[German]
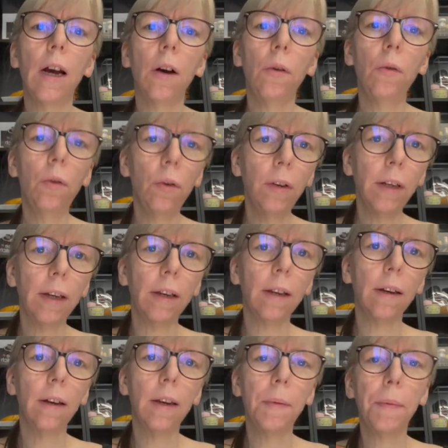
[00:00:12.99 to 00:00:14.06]
Und ich hatte
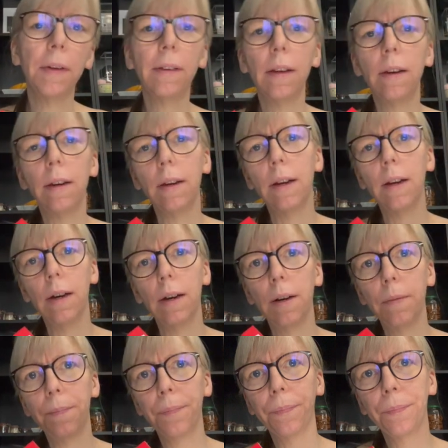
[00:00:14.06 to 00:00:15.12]
ja eine Patientin in der
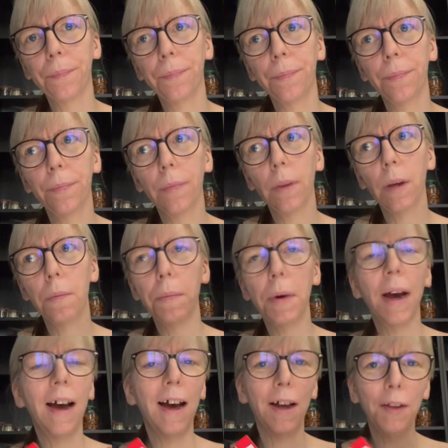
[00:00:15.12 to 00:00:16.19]

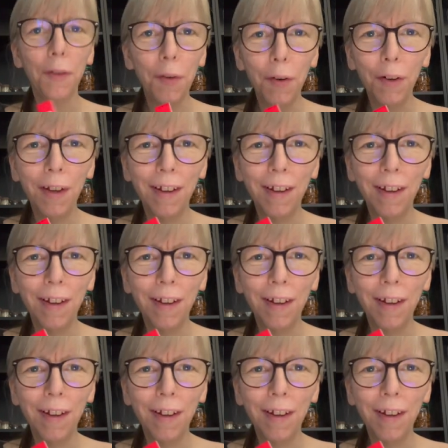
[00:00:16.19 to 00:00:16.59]
Beratung,